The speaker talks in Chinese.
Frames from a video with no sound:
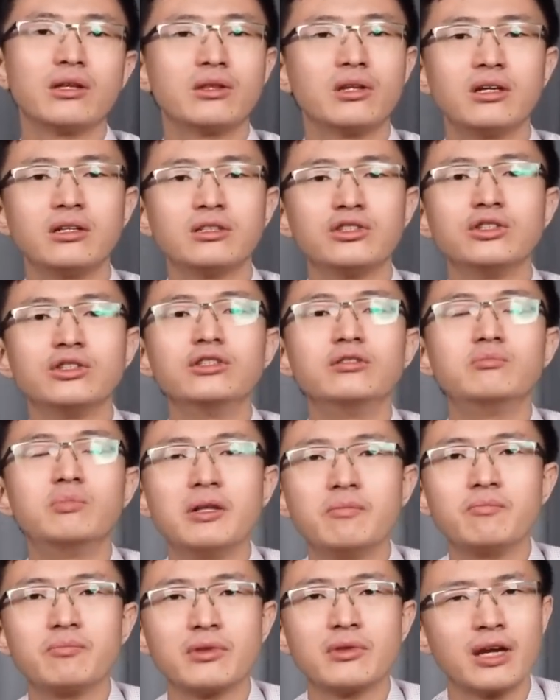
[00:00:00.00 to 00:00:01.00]
第一个是日
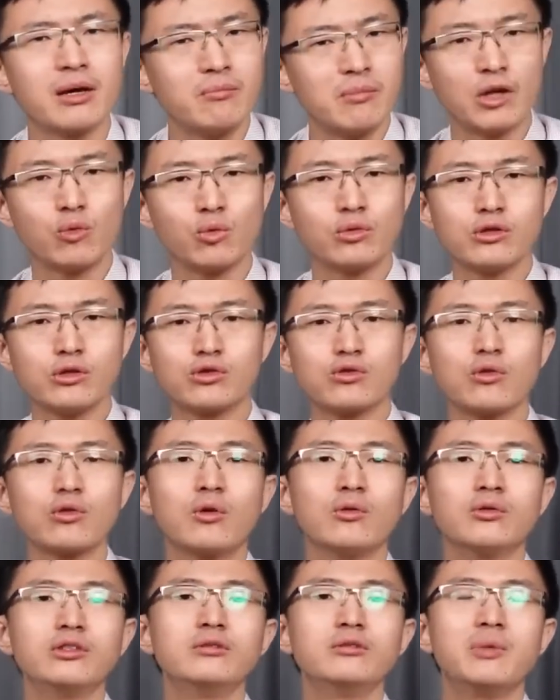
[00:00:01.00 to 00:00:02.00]
本，你看美国就怂
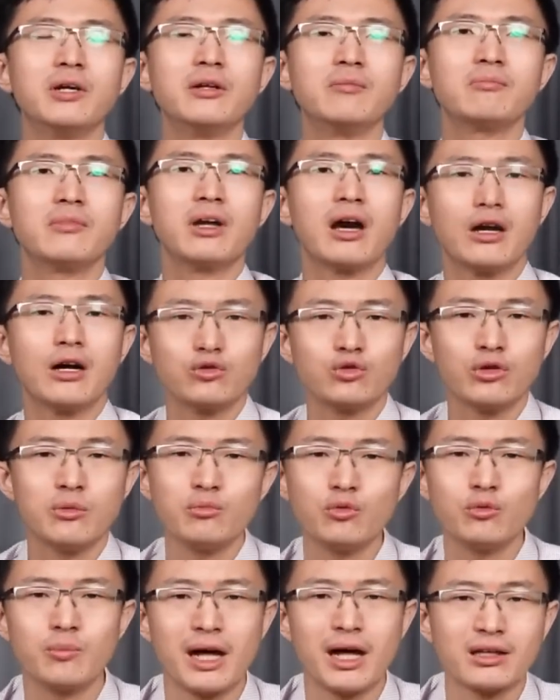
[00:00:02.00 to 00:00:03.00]
恿日本啊，
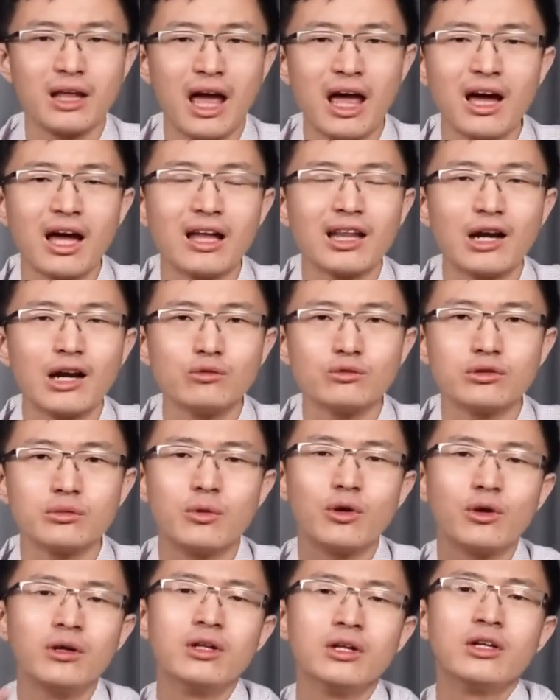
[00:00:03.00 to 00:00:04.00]
宣布把台海纳入
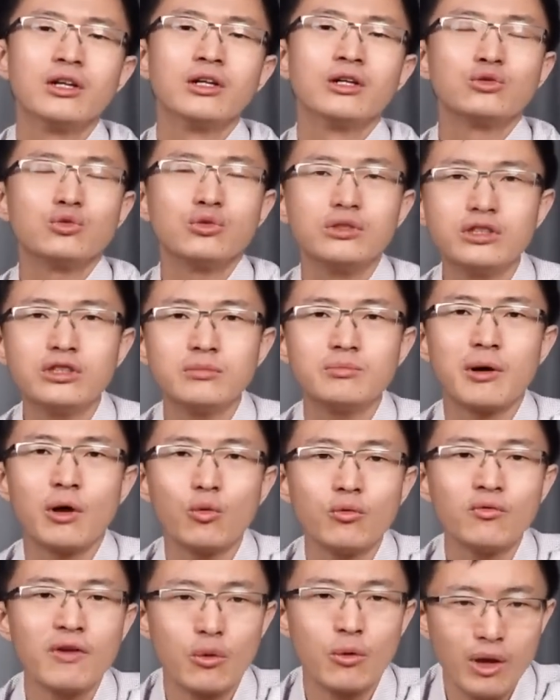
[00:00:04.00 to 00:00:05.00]
什么军事
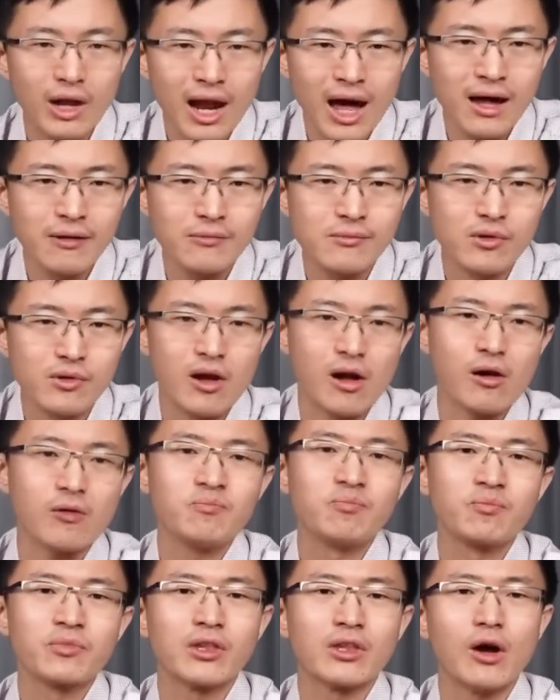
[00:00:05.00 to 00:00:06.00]
保护范围啦。
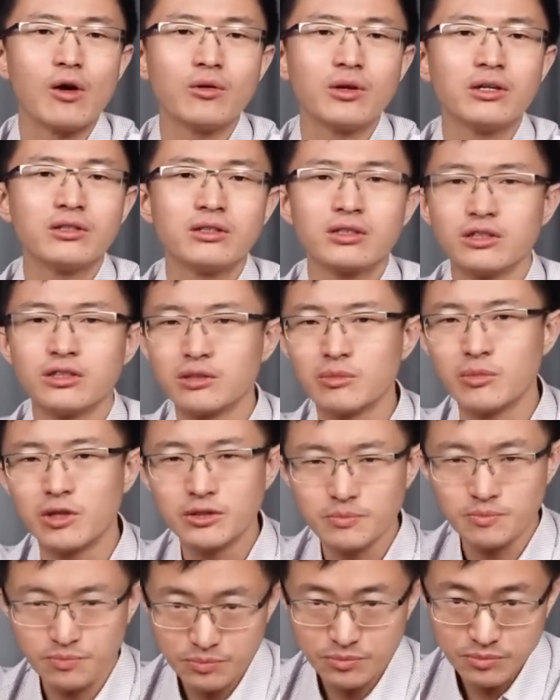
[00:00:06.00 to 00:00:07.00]
好，然后呢，这个什
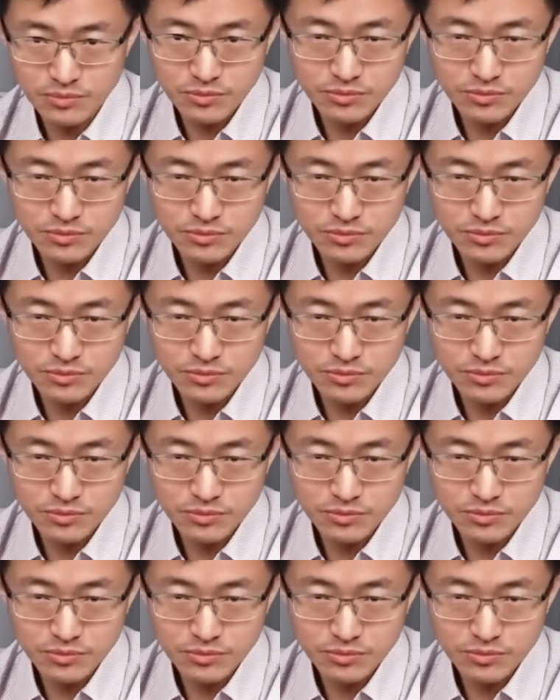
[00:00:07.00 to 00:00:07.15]
么